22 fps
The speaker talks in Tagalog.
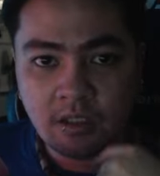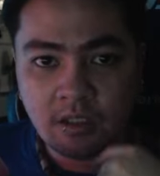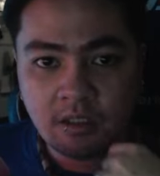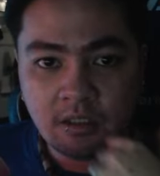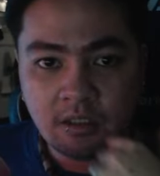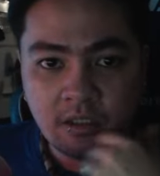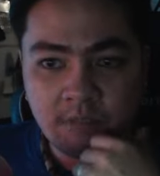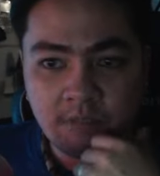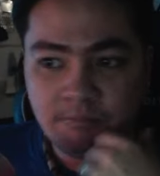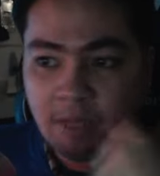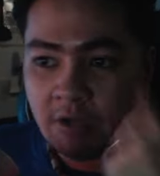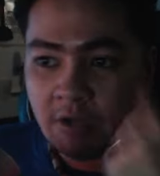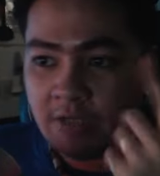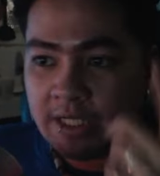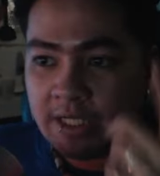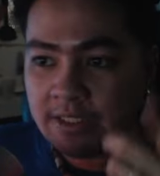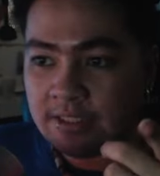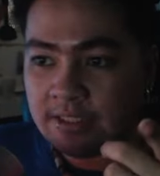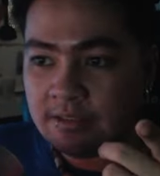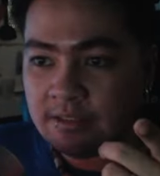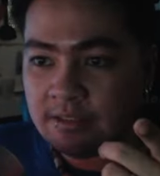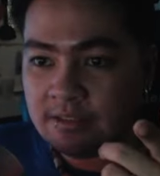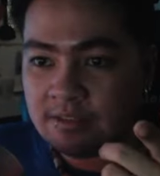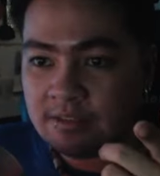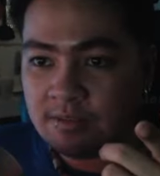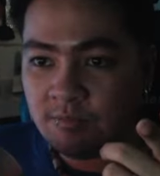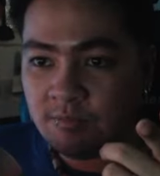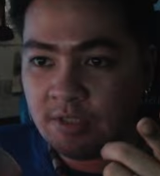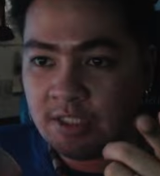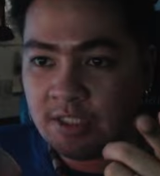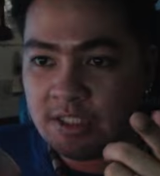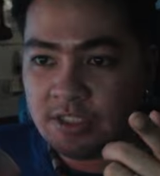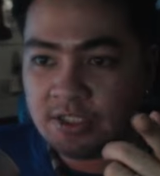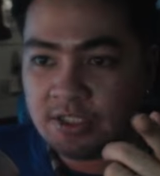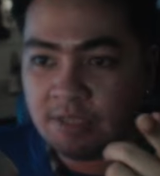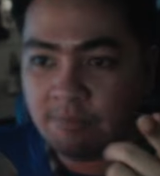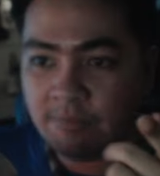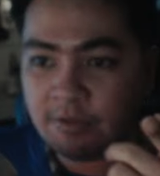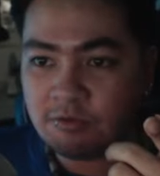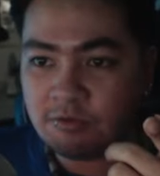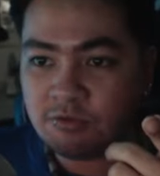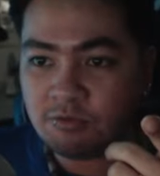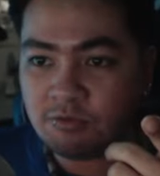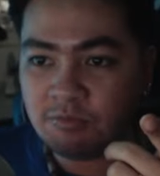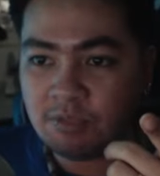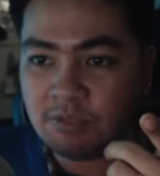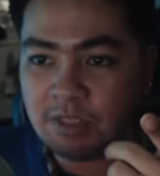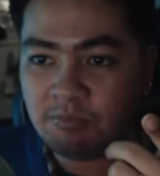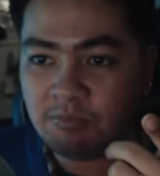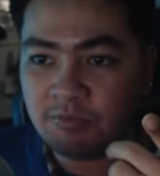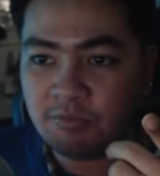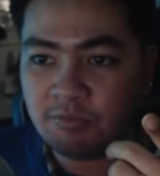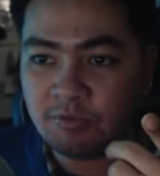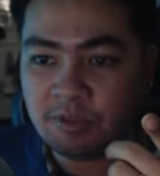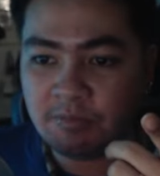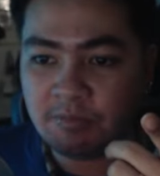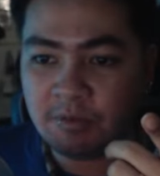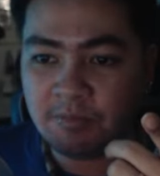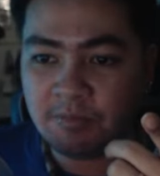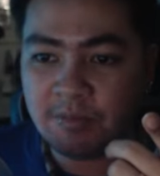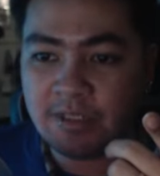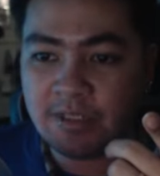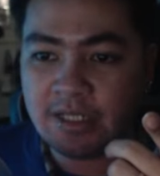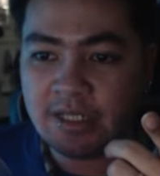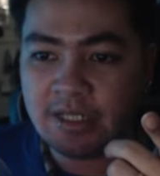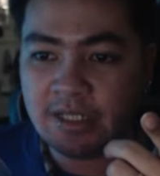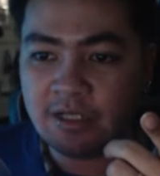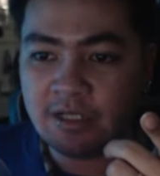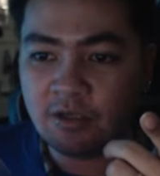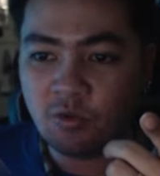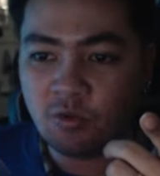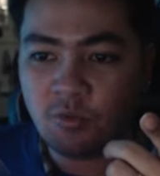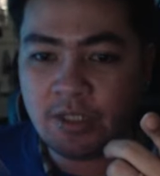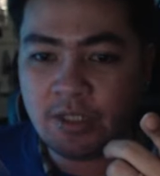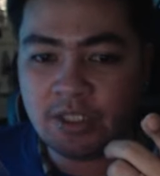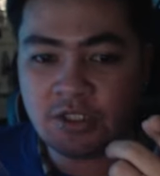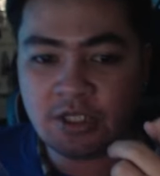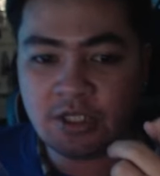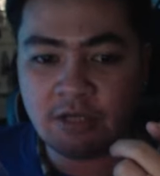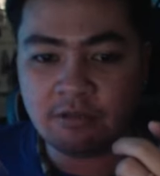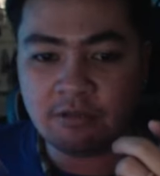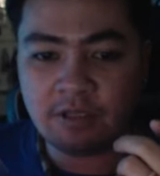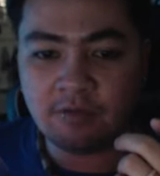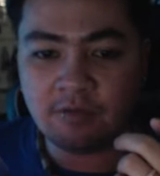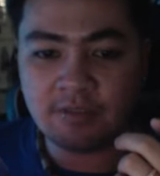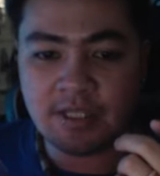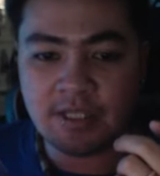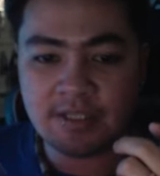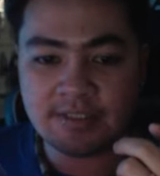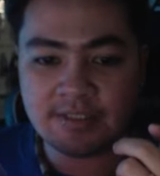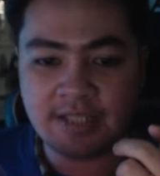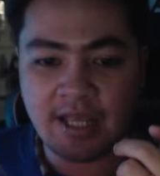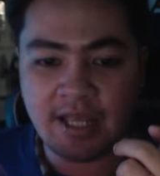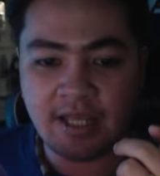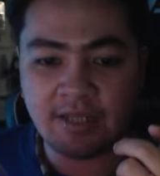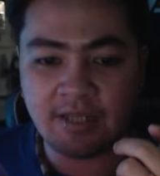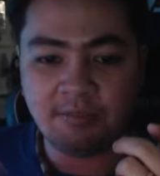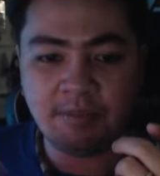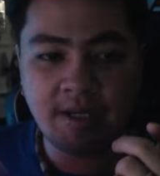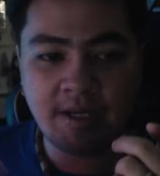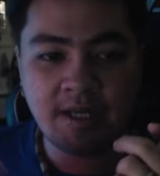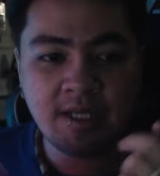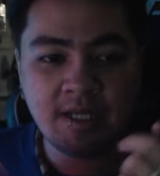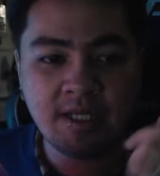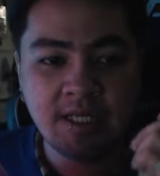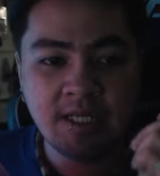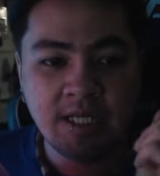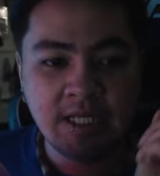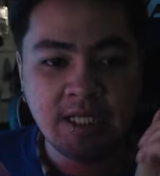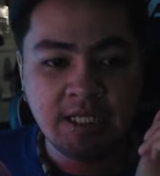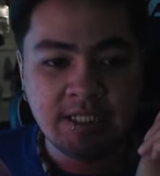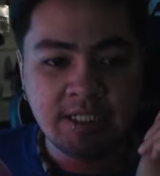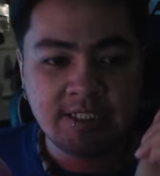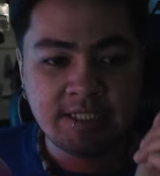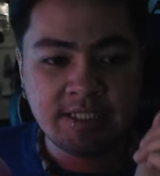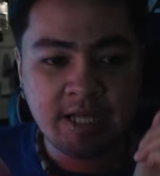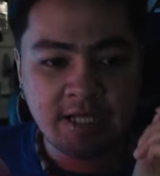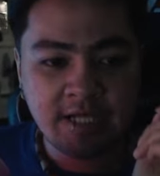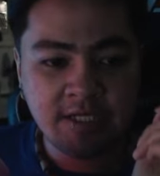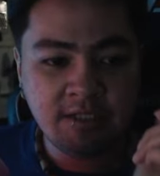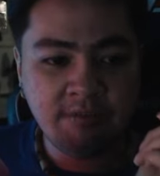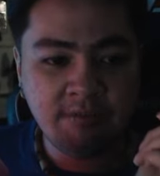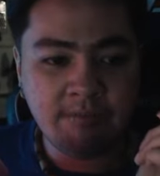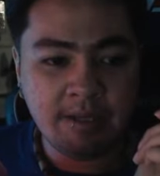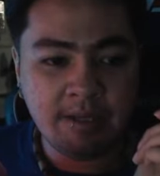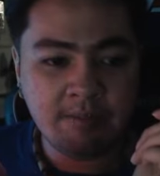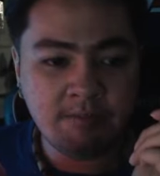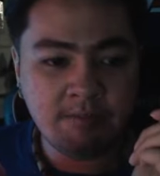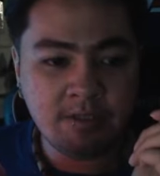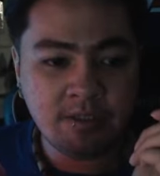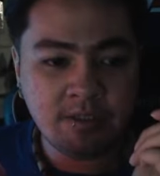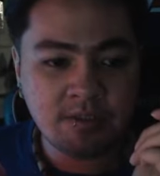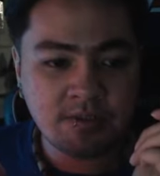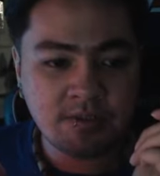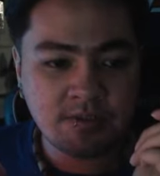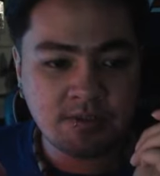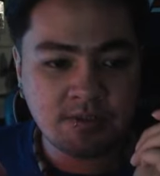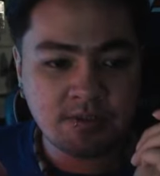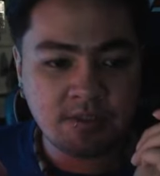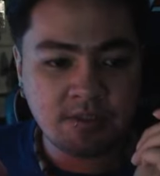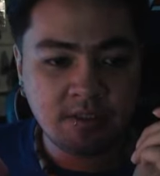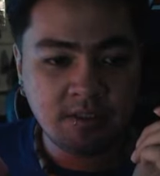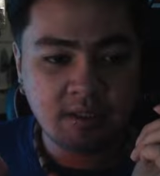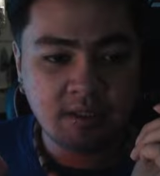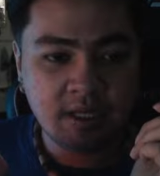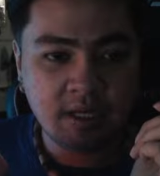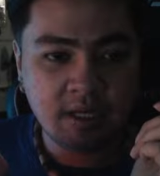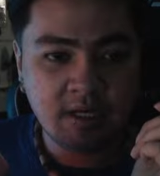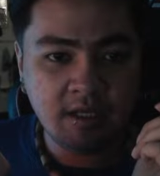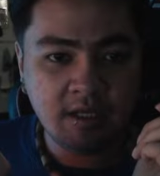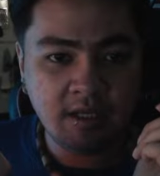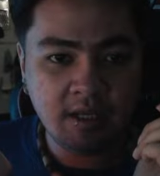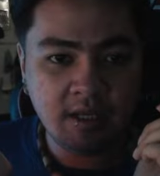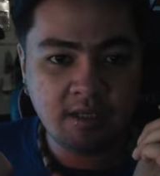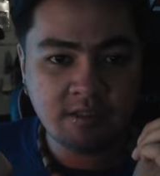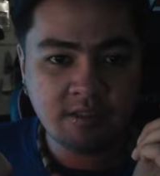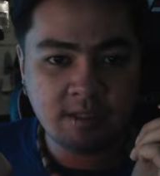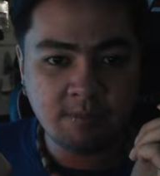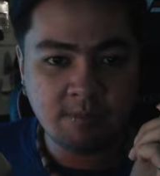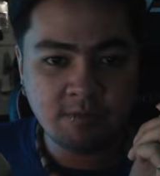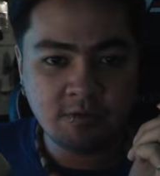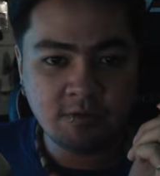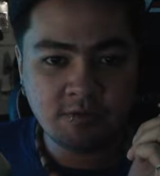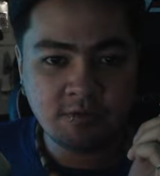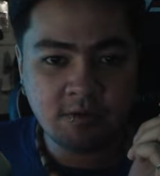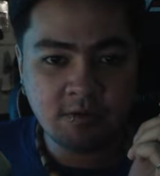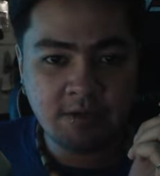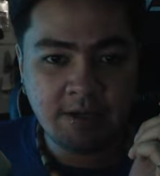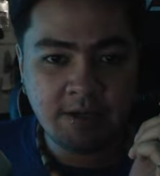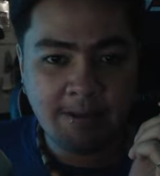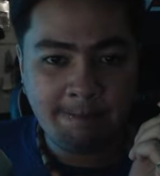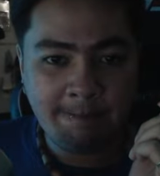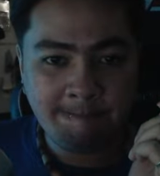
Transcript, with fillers: Bago natin simulan niya, syempre gusto ko lang muna magbigay ng quick shout out lang sa aking mga channel members. Teka lang guys, I'm so sorry.